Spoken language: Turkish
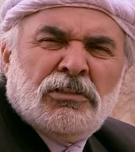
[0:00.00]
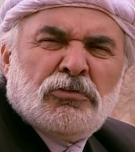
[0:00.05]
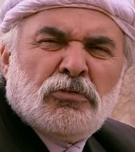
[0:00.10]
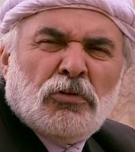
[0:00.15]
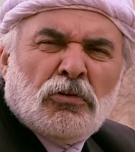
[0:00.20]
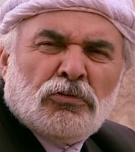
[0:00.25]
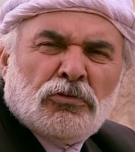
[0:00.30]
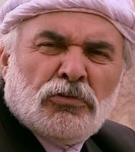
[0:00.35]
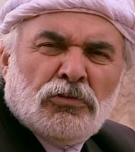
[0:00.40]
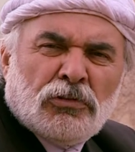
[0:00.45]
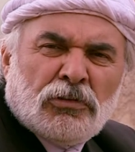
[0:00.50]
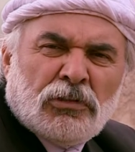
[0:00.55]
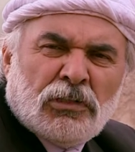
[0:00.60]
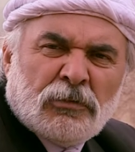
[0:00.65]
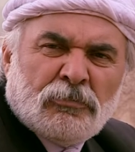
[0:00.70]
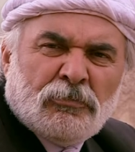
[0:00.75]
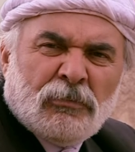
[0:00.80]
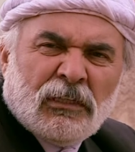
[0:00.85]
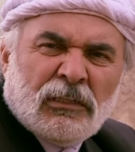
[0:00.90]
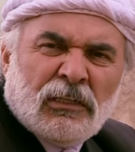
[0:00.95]
hiç gözünü
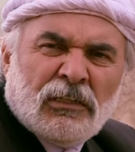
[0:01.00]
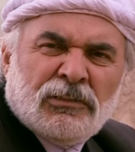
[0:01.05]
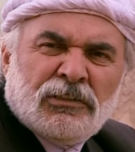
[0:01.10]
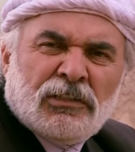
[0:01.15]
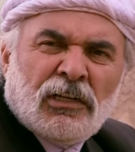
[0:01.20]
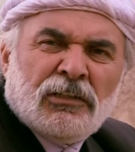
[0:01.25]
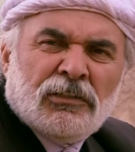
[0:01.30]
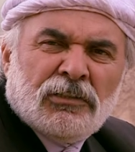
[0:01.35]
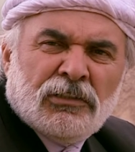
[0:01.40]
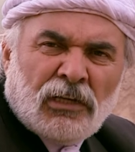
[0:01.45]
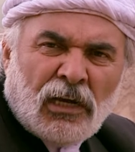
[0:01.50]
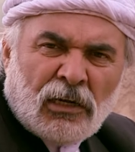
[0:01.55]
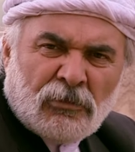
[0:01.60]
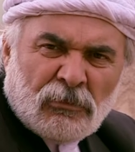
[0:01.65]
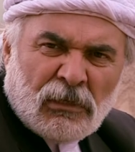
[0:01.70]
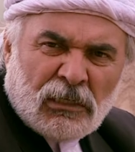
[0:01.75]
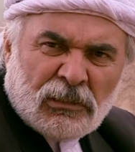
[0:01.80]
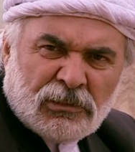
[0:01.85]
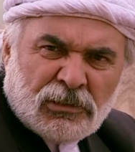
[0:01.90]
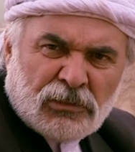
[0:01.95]
kırpmadan canını
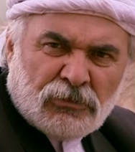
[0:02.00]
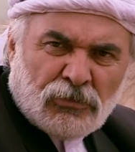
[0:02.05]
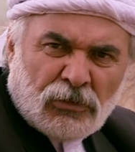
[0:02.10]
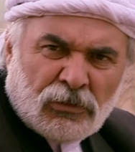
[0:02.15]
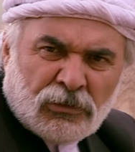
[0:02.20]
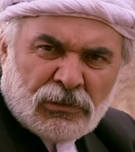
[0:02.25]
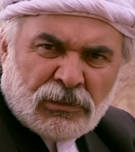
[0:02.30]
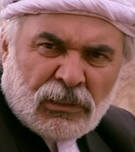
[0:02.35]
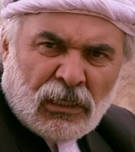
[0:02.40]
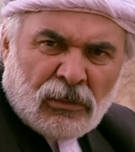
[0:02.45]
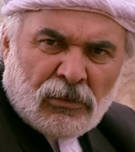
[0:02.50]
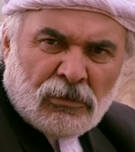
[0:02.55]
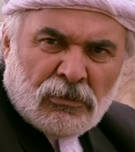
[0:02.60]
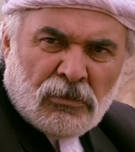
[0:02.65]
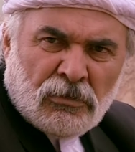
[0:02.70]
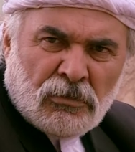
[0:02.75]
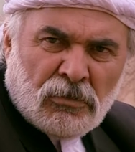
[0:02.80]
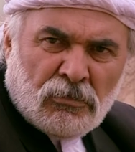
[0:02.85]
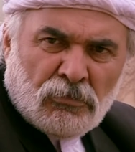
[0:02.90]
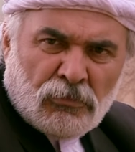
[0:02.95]
yakmak için uğraşacak.
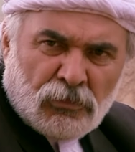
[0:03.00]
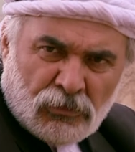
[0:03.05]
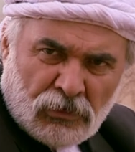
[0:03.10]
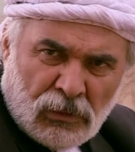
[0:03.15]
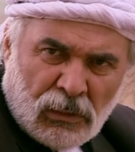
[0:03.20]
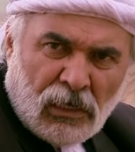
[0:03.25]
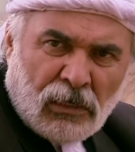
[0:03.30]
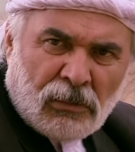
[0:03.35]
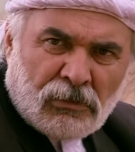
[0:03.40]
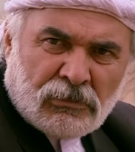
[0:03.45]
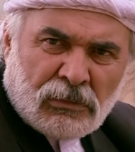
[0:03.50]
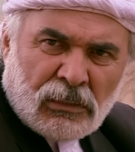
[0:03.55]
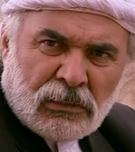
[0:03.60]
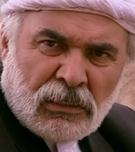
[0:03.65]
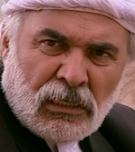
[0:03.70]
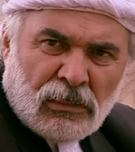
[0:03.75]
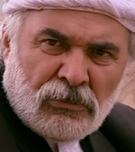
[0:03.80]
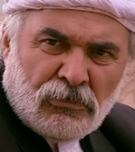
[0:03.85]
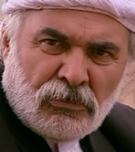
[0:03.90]
Bunlar aklına